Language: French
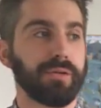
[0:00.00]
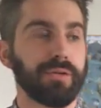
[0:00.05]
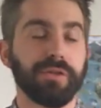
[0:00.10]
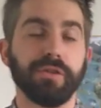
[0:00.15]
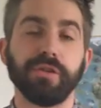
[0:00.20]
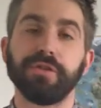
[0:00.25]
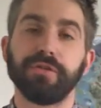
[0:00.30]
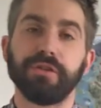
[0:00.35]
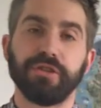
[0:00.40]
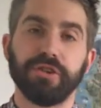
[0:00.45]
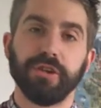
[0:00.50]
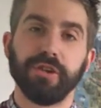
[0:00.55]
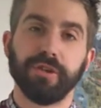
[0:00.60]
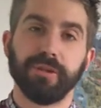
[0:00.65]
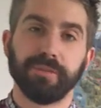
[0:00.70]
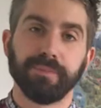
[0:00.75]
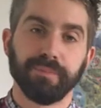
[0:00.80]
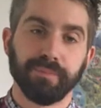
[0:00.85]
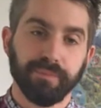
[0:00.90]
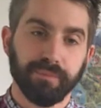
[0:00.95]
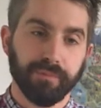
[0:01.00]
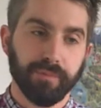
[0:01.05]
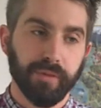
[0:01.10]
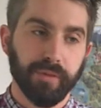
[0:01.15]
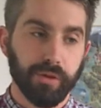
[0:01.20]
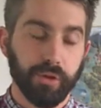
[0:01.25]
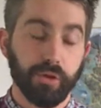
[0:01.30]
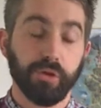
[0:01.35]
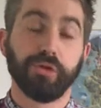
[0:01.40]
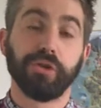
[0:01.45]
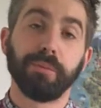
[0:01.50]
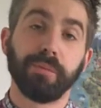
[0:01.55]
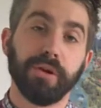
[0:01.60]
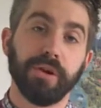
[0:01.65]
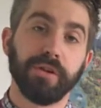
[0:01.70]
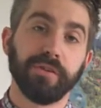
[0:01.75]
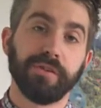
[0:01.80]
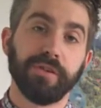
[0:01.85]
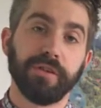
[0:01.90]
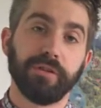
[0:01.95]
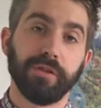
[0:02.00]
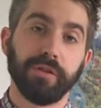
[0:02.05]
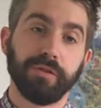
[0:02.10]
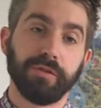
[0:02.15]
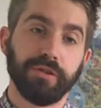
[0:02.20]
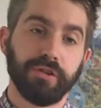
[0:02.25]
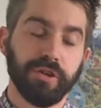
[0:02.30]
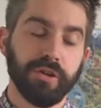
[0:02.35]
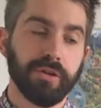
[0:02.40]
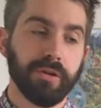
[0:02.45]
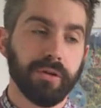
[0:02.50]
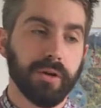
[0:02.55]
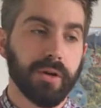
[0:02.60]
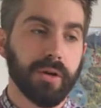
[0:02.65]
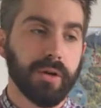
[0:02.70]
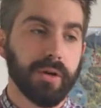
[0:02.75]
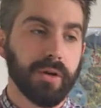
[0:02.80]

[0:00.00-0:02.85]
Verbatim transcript: The Division, de Tom Clancy The Division,